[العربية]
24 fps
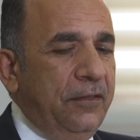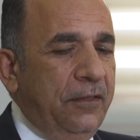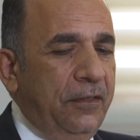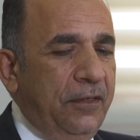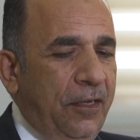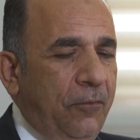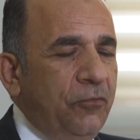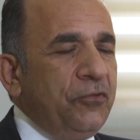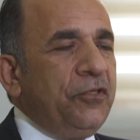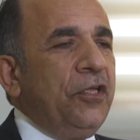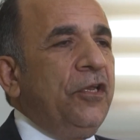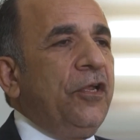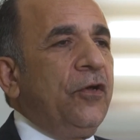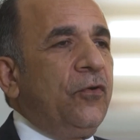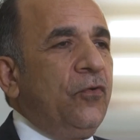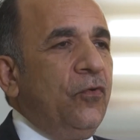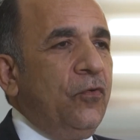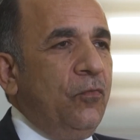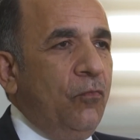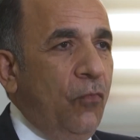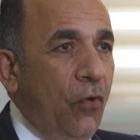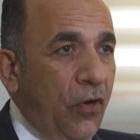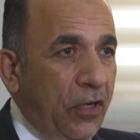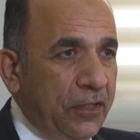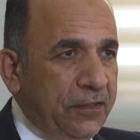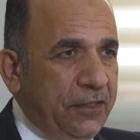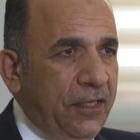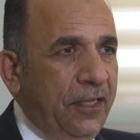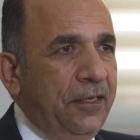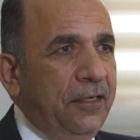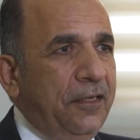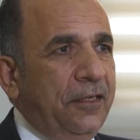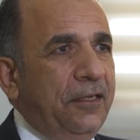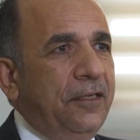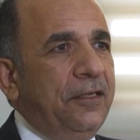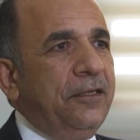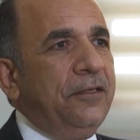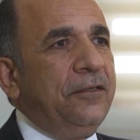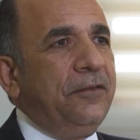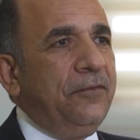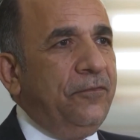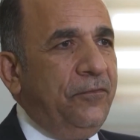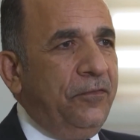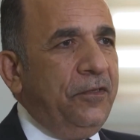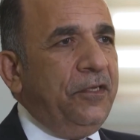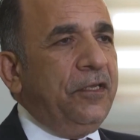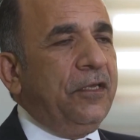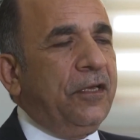لابد ان يكون مقتنع
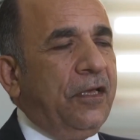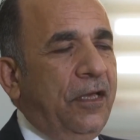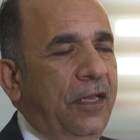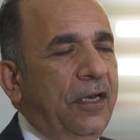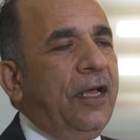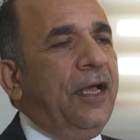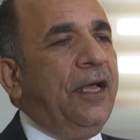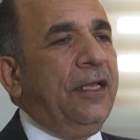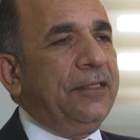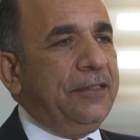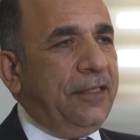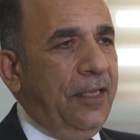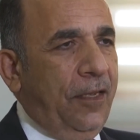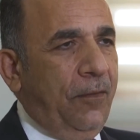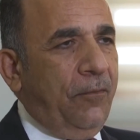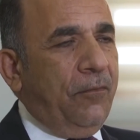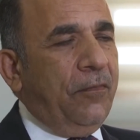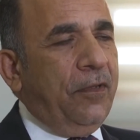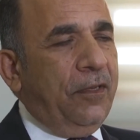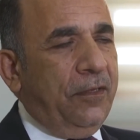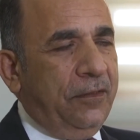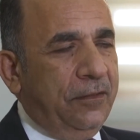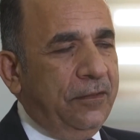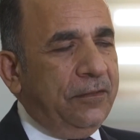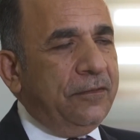به قناعه تامه